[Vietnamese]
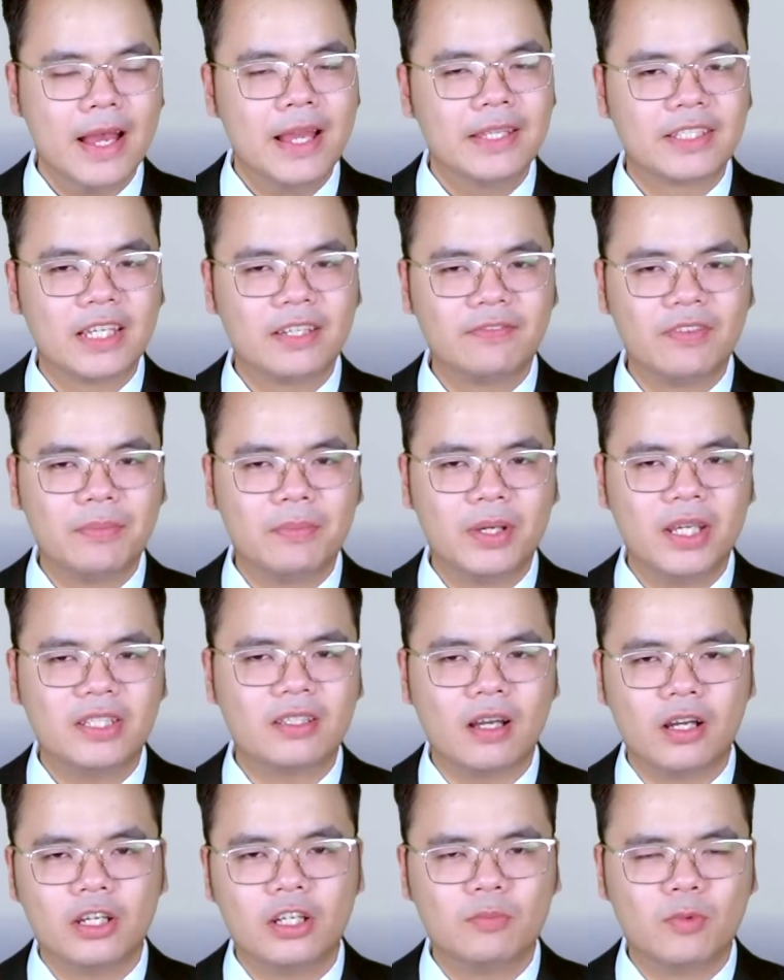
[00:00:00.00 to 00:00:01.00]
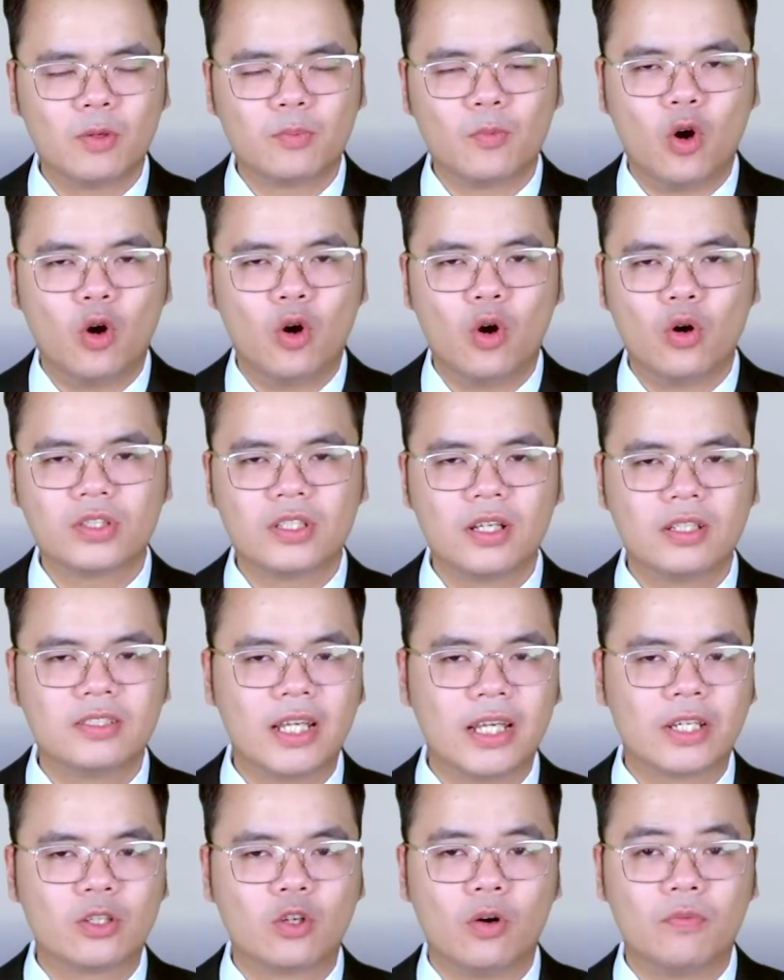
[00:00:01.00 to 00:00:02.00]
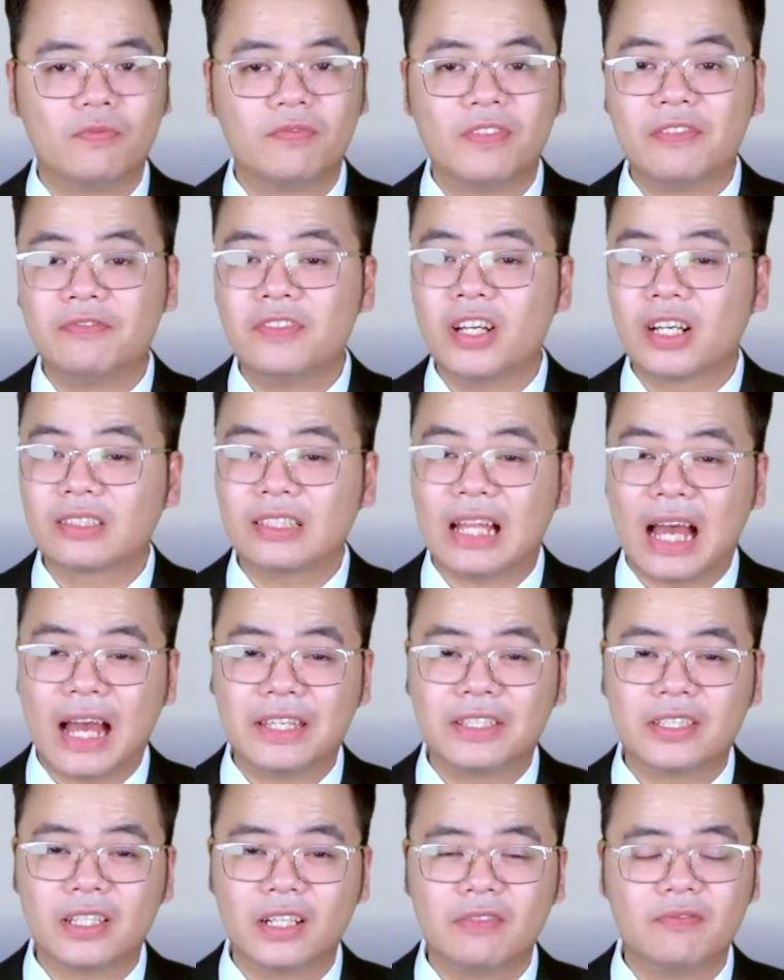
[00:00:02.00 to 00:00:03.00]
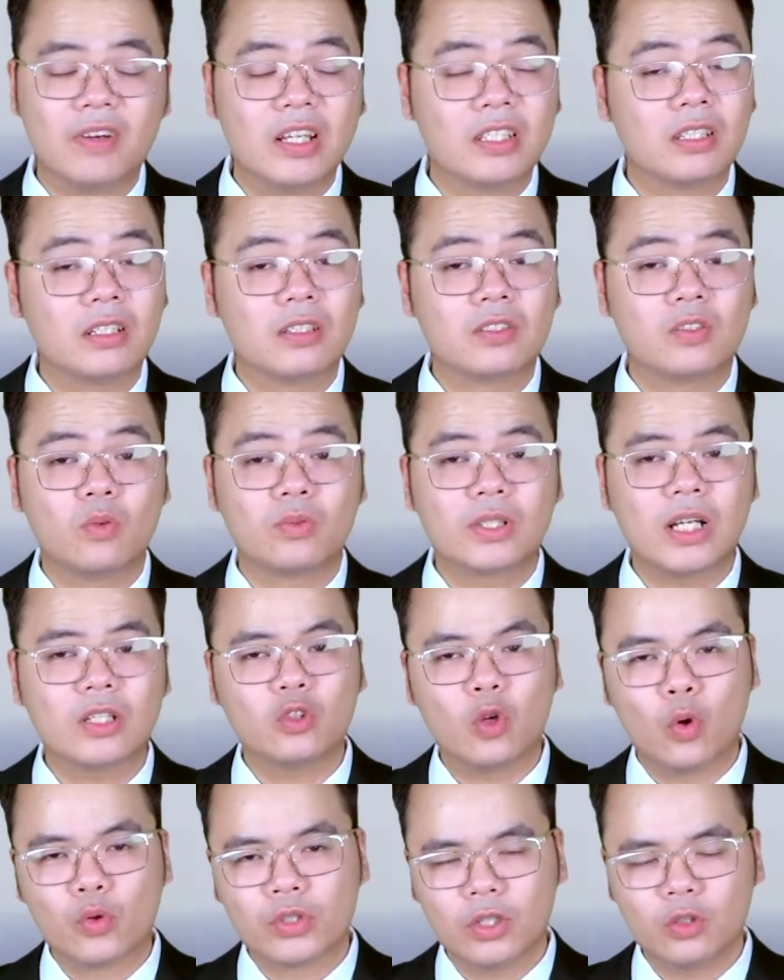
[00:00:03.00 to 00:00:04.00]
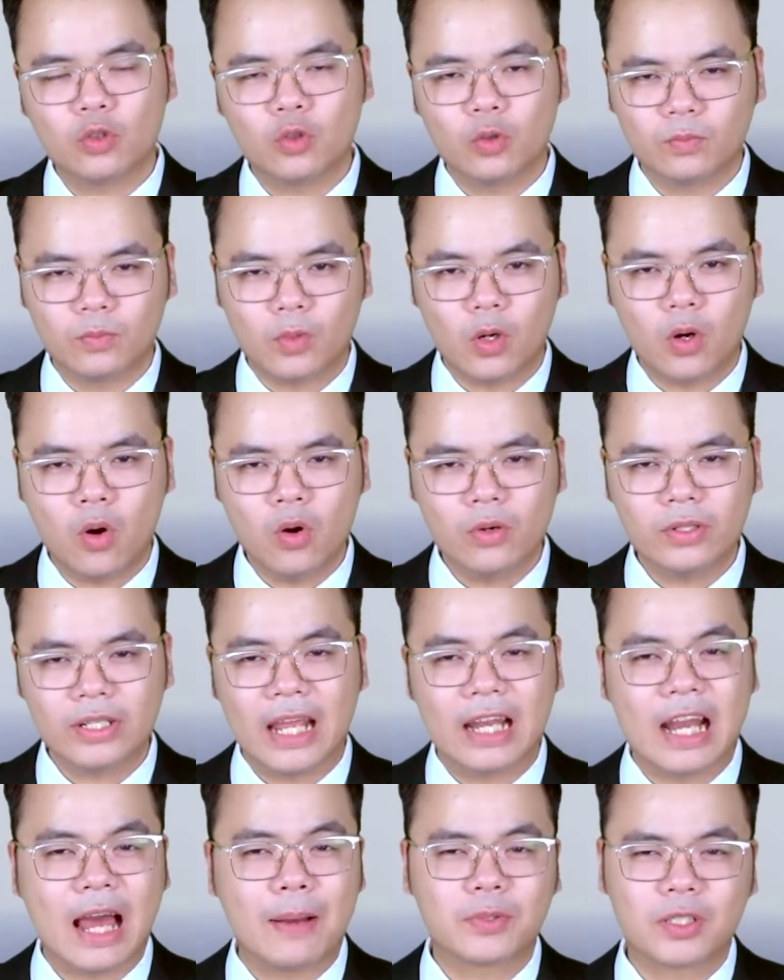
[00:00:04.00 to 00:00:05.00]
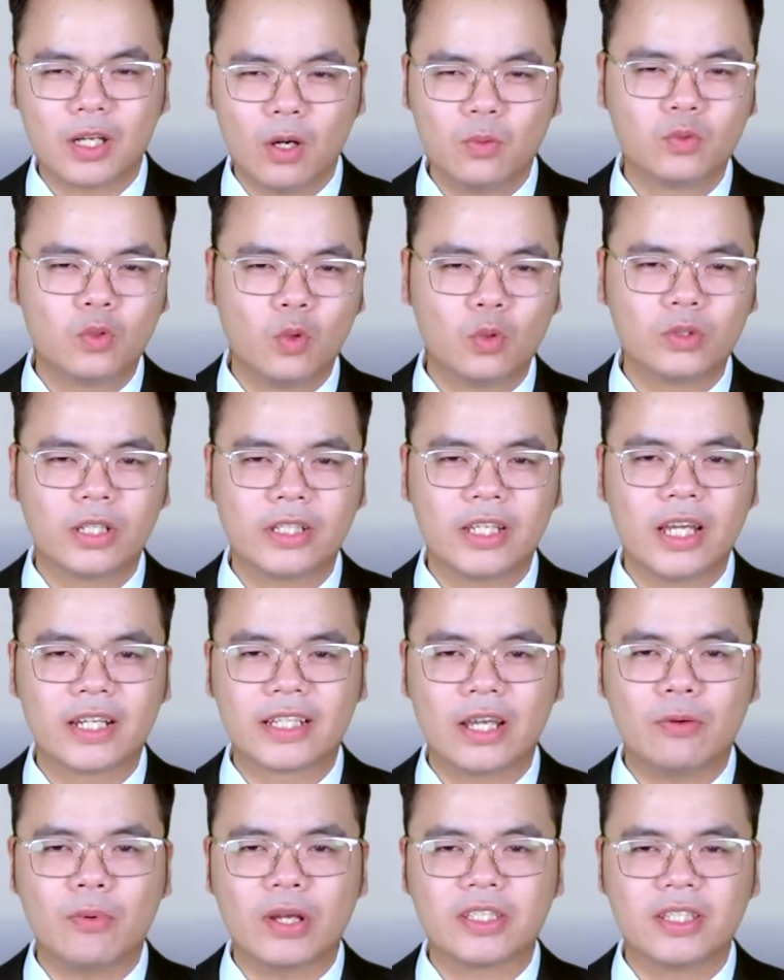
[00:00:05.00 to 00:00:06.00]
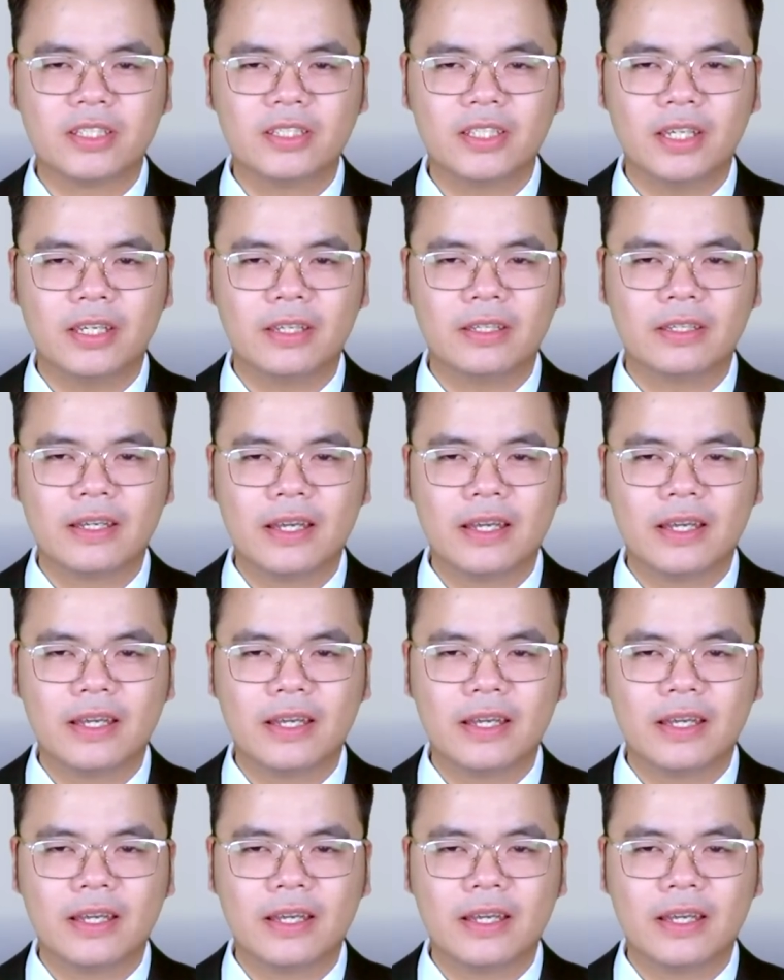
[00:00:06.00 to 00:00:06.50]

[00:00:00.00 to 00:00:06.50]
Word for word: Chính vì Mỹ sở hữu một bộ hồ sơ dày cộp về việc tài trợ và sử dụng các tổ chức khủng bố để làm công cụ thực hiện kế hoạch chính trị,